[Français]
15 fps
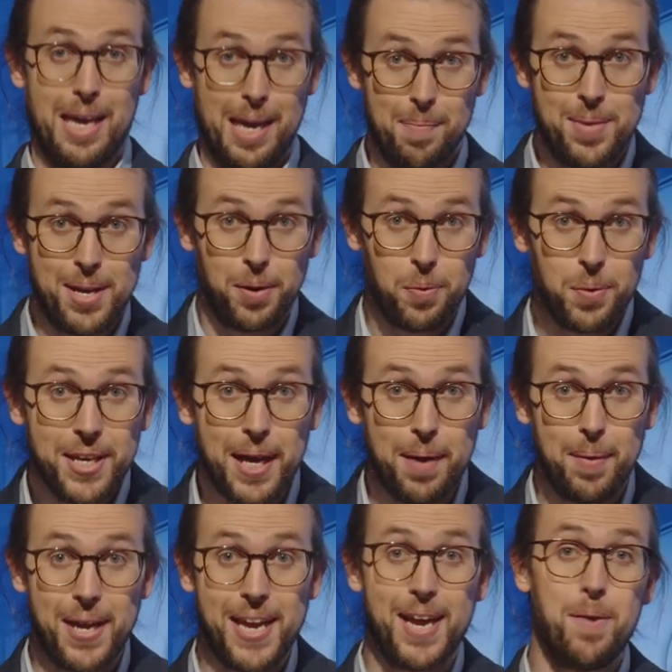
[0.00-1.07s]
Eh bien oui,
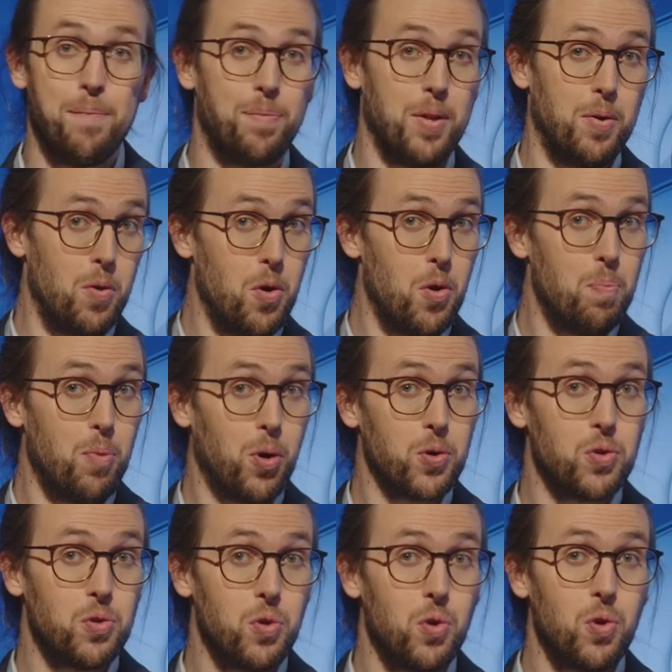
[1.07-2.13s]
Gabriel, le
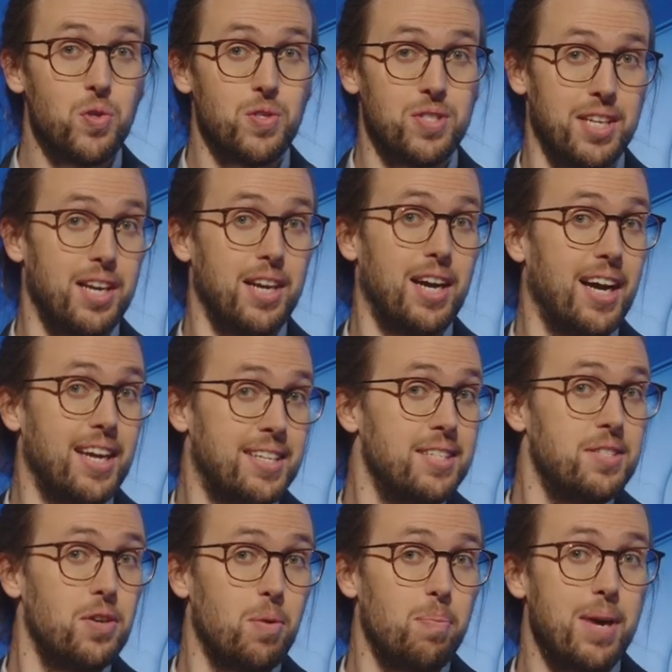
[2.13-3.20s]
manque d'eau, c'est
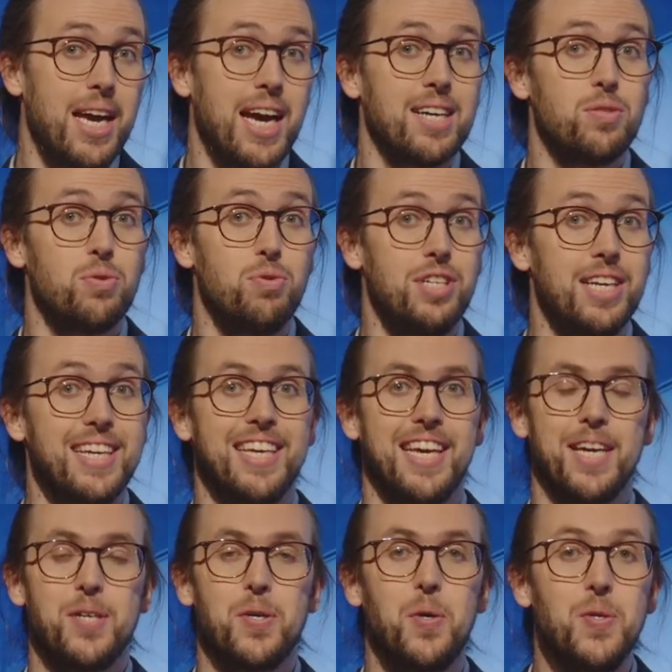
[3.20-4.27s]
désormais un sujet qui
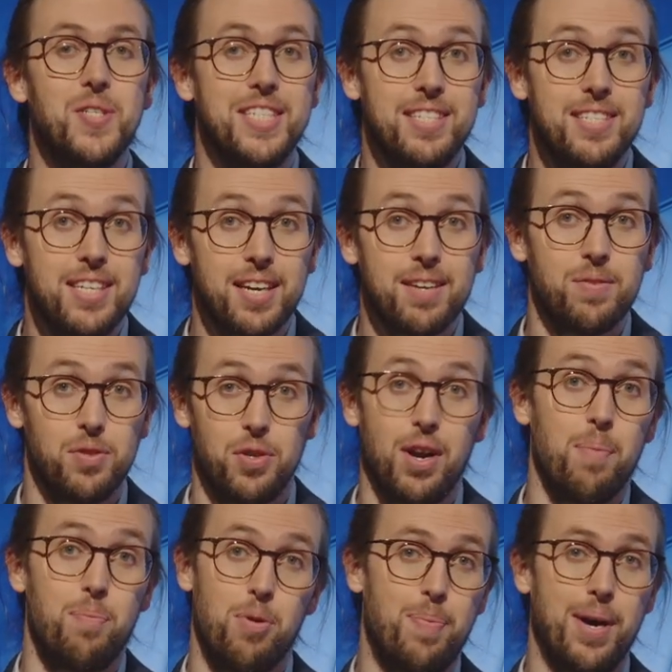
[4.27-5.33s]
est quotidien dans
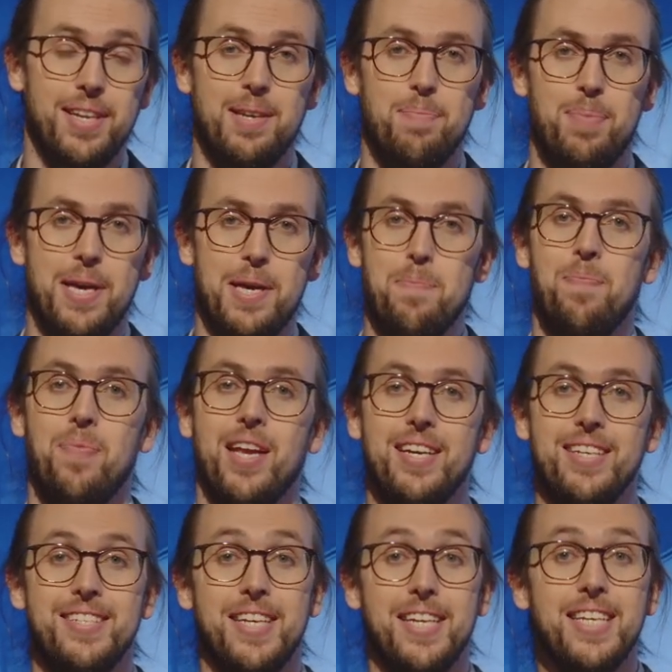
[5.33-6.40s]
la plupart des pays.
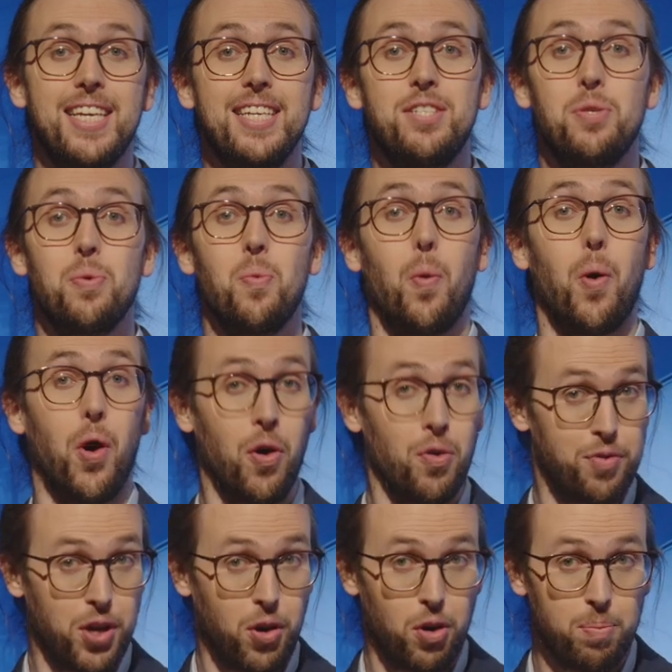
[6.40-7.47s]
C'est une question
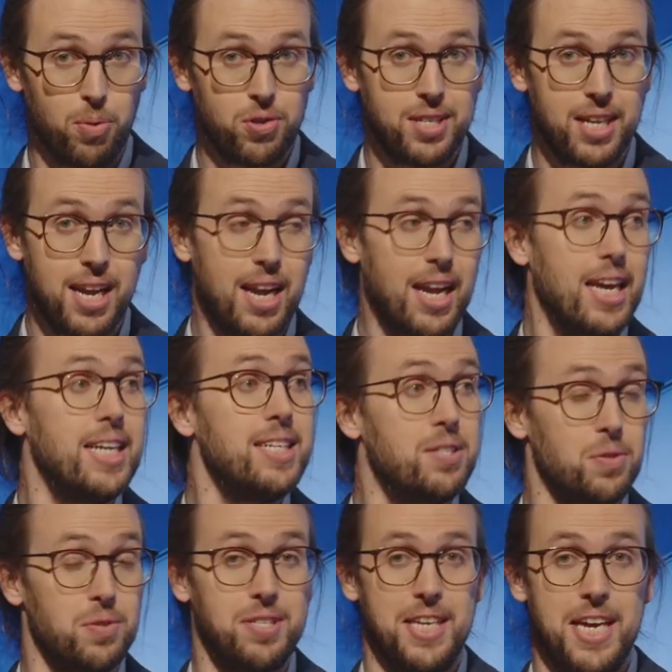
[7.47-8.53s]
environnementale
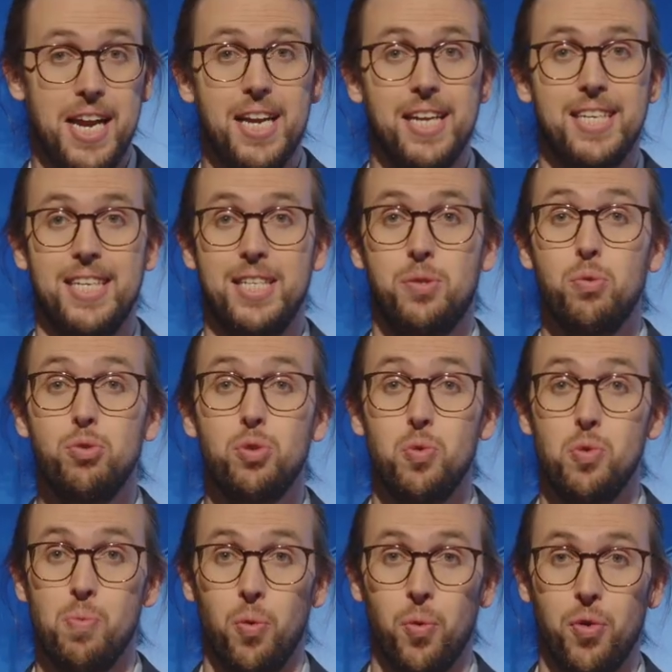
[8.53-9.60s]
essentielle qui touche
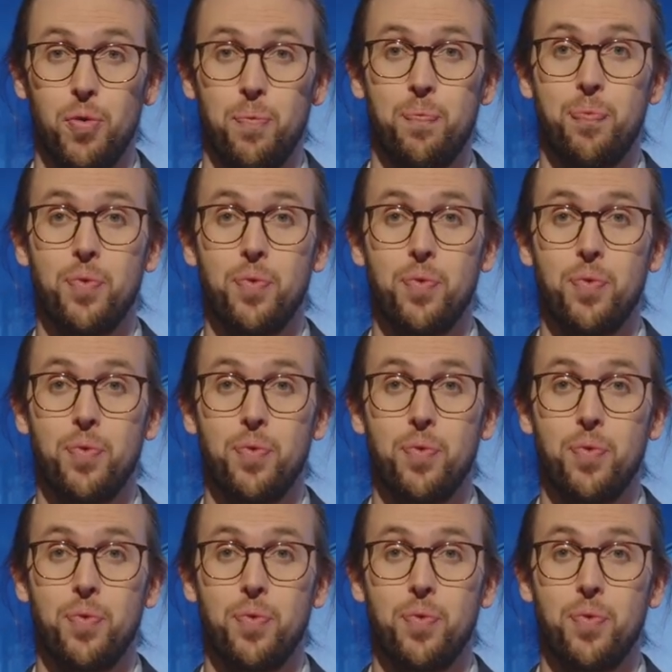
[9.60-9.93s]
tout le monde.